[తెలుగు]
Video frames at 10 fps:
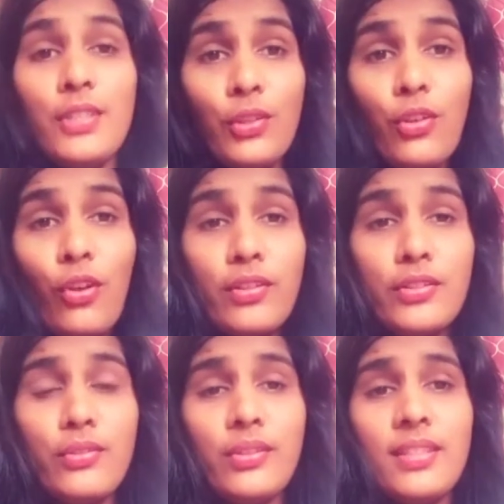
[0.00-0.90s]
సో
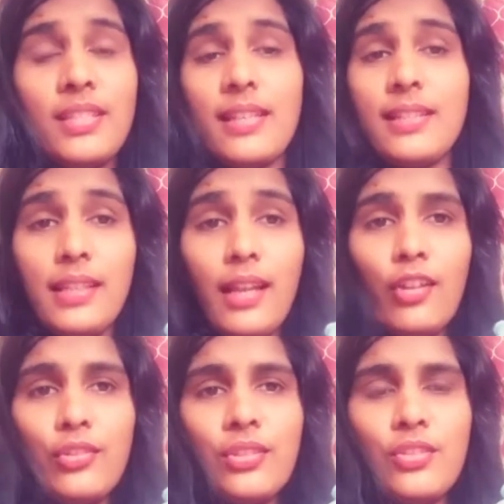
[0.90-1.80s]
కాస్ట్ గురించి అస్సలు
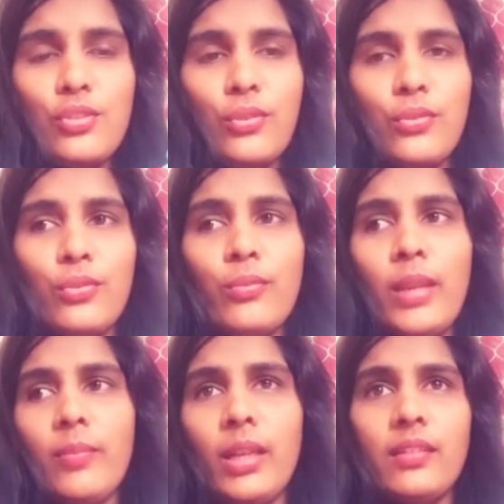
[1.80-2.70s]
ఆలోచించొద్దు
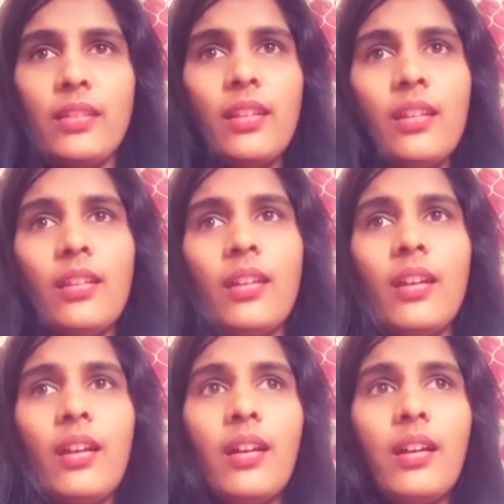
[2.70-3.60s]
మేమైతే
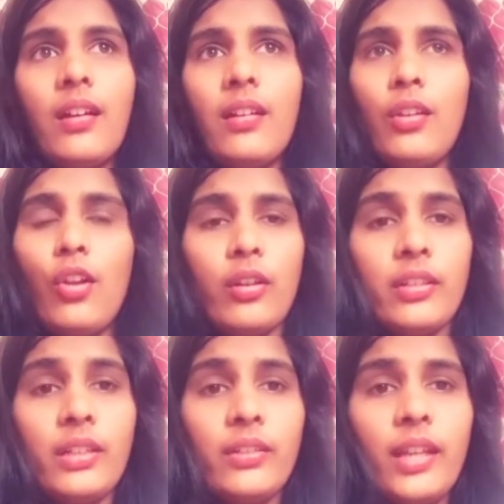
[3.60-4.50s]

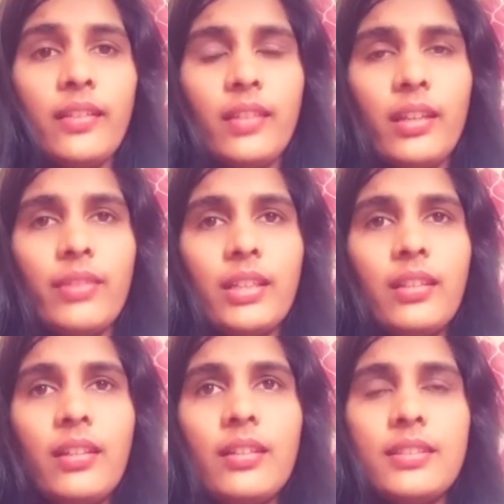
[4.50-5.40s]
లాక్డౌన్ అయిన
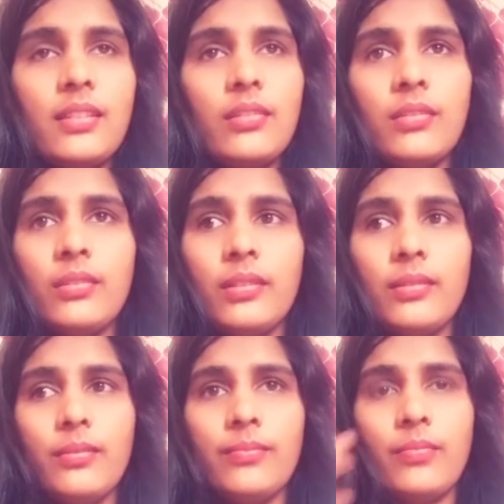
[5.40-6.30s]
తర్వాత అసలు
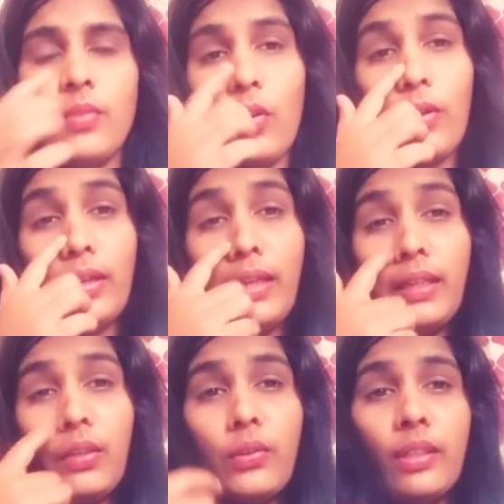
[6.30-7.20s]

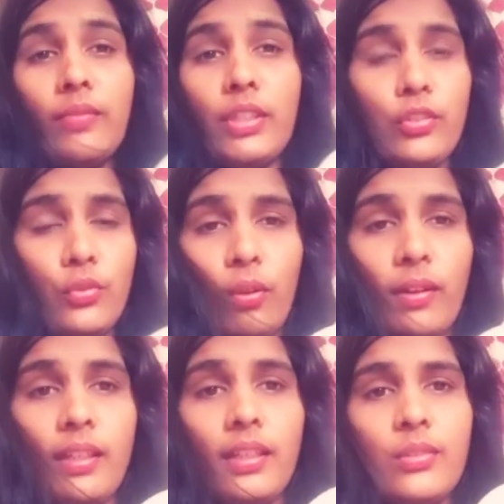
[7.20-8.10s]
ఆన్లైన్లో కూడా ఇవి
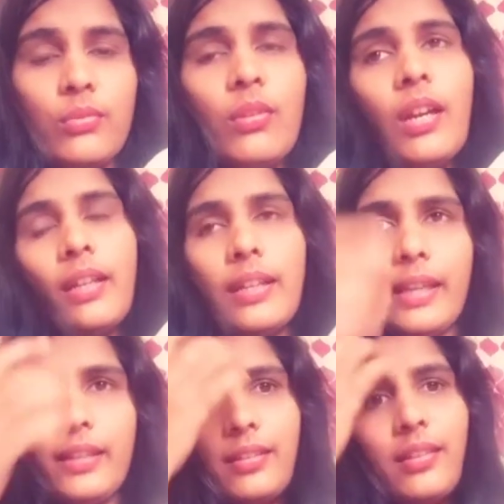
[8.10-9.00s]
దొరకలేదు
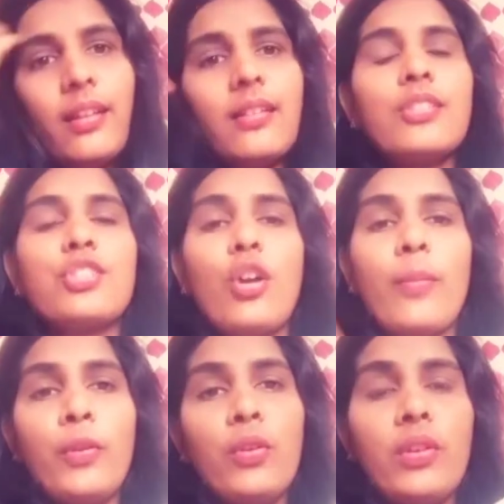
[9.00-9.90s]
డైరెక్ట్గా
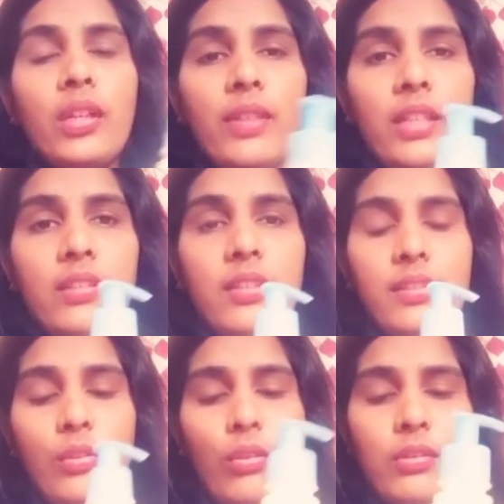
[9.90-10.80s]
షాపుల్లోనే వెళ్ళి
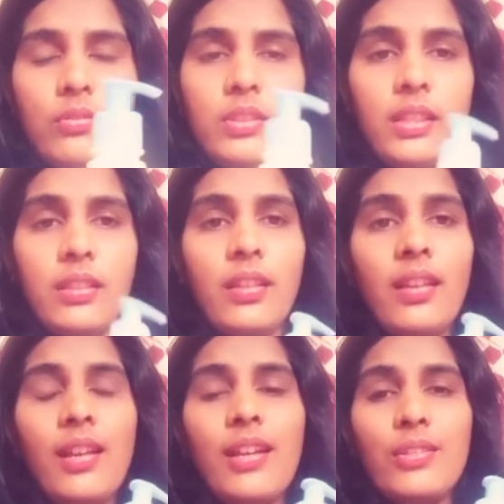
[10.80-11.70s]
తీసుకోవాల్సి వచ్చింది
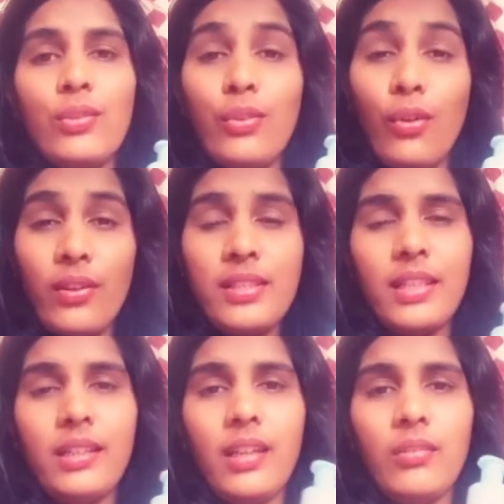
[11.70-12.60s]
సో
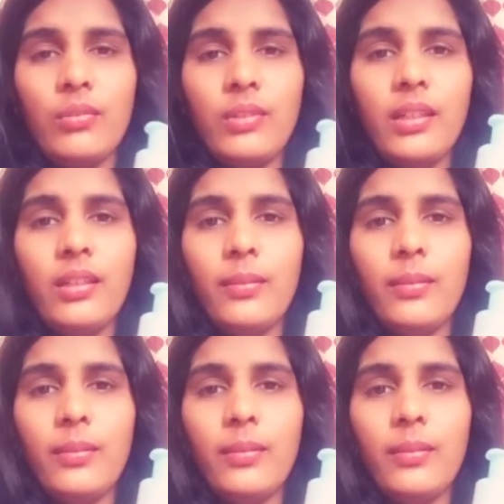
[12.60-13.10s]
కాస్ట్ అయినా కూడా